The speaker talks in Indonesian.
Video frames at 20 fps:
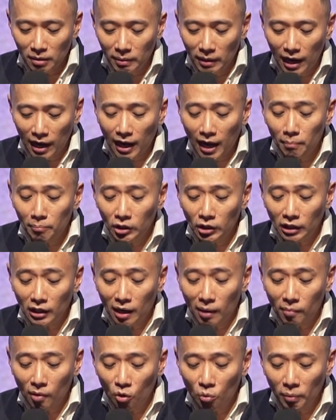bilang kami
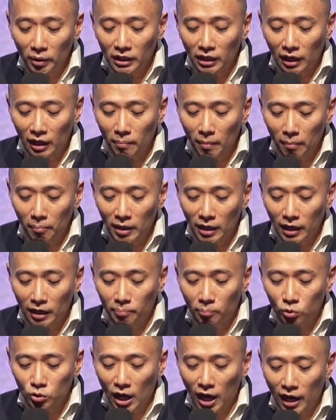tidak mau menerima
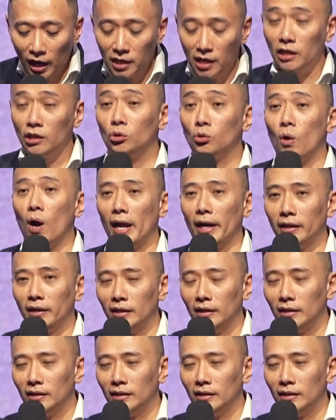milik pusaka dari Tuhan.